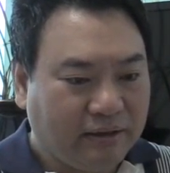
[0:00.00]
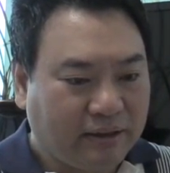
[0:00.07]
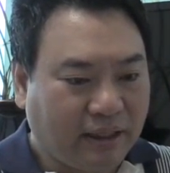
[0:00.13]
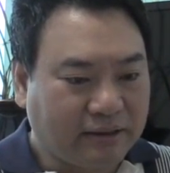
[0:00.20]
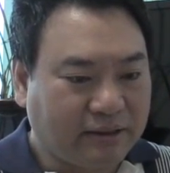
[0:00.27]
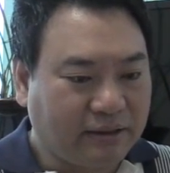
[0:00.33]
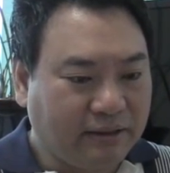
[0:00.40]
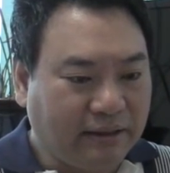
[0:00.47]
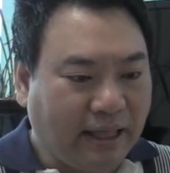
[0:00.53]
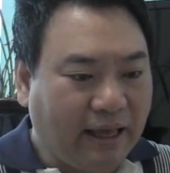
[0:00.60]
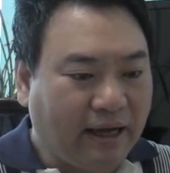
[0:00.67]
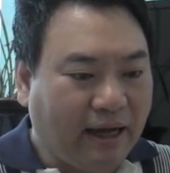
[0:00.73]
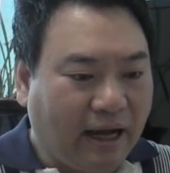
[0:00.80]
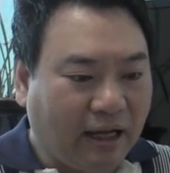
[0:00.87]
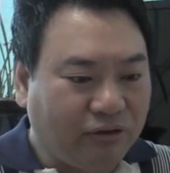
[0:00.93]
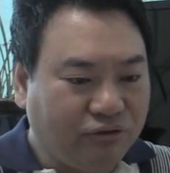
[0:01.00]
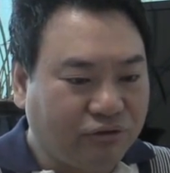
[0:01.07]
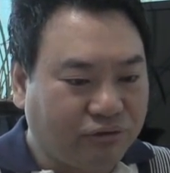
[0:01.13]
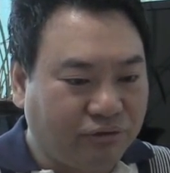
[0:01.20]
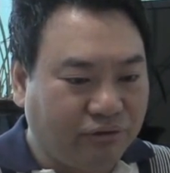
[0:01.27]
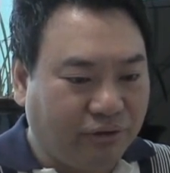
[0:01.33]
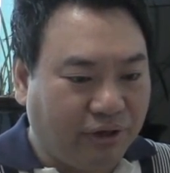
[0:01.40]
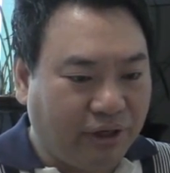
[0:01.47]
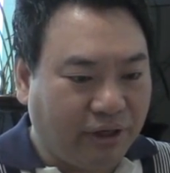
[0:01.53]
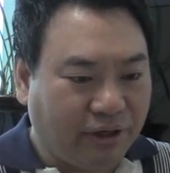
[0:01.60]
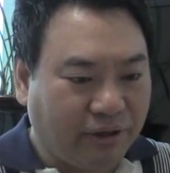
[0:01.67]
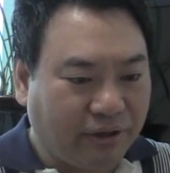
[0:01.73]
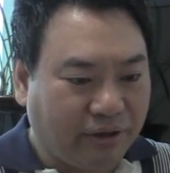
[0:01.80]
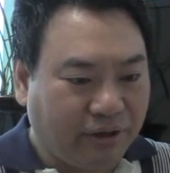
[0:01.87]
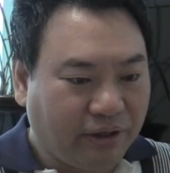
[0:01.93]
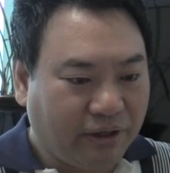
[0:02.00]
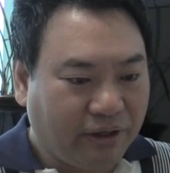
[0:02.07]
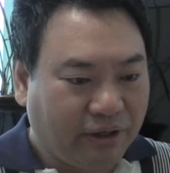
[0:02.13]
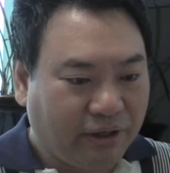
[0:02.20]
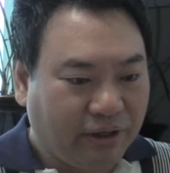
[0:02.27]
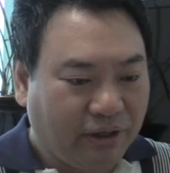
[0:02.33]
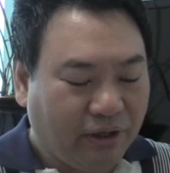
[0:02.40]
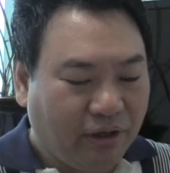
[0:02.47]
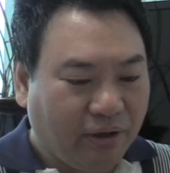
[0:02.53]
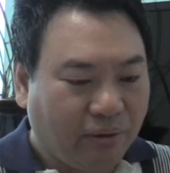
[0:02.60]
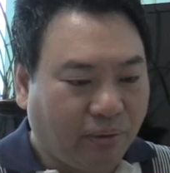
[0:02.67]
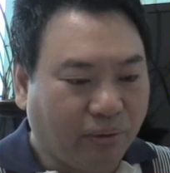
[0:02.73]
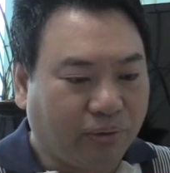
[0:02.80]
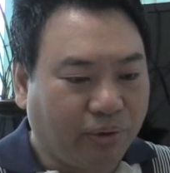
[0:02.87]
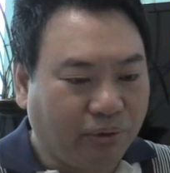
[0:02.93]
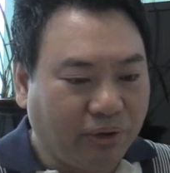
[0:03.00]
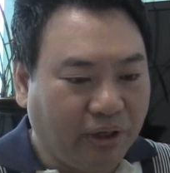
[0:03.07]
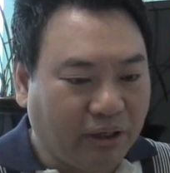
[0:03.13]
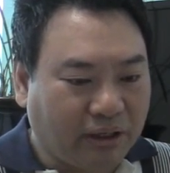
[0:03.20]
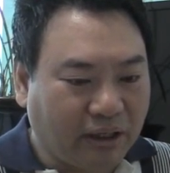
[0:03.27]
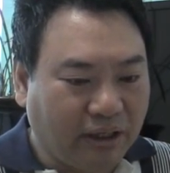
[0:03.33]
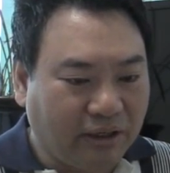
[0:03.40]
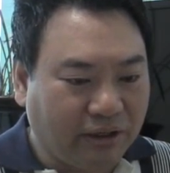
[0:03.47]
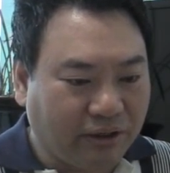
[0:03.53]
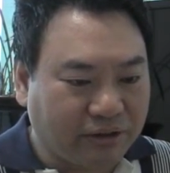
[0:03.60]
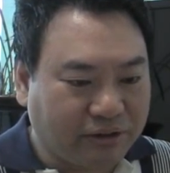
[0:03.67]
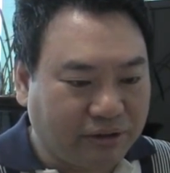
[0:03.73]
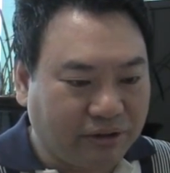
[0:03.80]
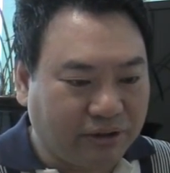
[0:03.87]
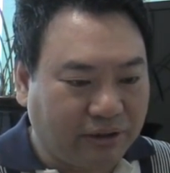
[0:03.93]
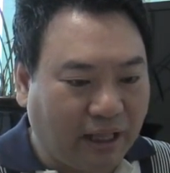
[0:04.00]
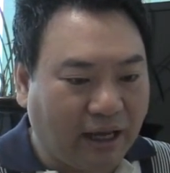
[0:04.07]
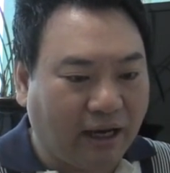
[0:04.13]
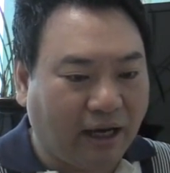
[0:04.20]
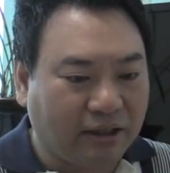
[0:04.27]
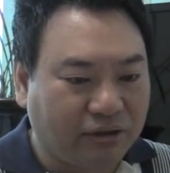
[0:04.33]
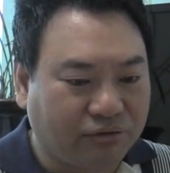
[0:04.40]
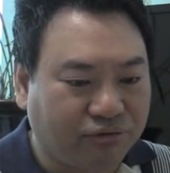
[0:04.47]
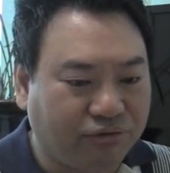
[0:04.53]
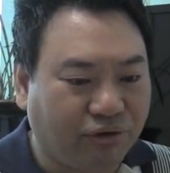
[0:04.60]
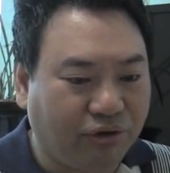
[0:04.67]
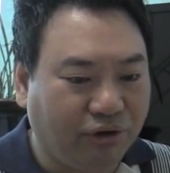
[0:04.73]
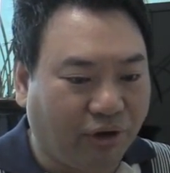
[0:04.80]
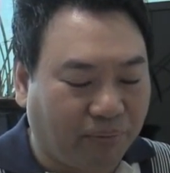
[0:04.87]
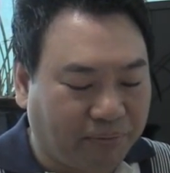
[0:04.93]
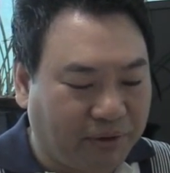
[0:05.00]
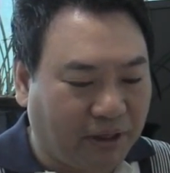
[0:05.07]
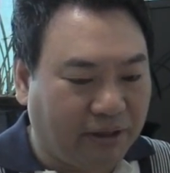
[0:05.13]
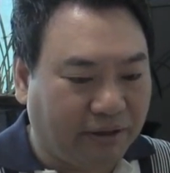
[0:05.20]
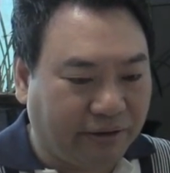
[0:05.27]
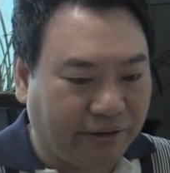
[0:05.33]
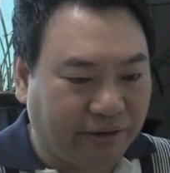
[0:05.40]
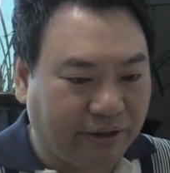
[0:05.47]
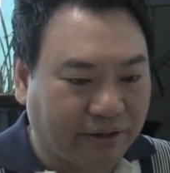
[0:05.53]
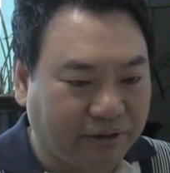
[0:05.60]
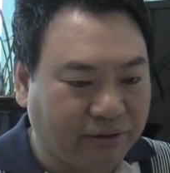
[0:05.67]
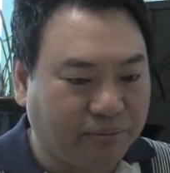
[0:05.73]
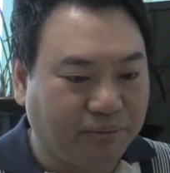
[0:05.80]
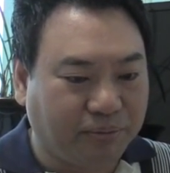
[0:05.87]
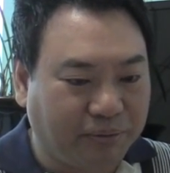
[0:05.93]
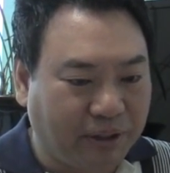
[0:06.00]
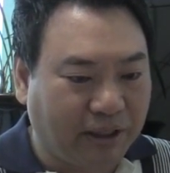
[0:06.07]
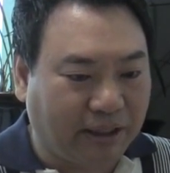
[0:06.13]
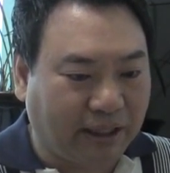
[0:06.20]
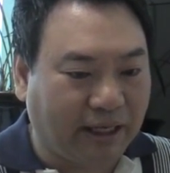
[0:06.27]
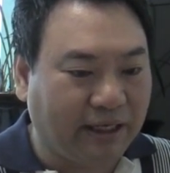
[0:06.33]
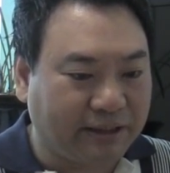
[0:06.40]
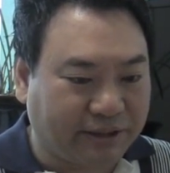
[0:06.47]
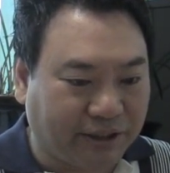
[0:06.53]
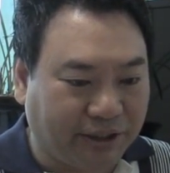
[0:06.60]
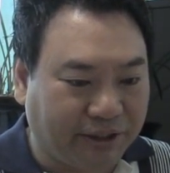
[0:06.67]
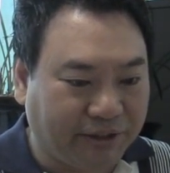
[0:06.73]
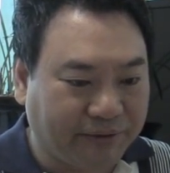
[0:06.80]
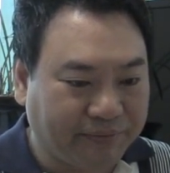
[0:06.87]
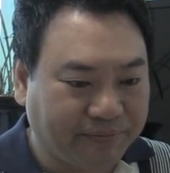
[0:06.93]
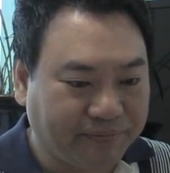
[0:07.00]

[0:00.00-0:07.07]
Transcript: 사실은 내가 안 죽은 거예요. 고통이 있다는 것은 내가 아직 구원이 없다는 거예요. 그 부분에 대해서.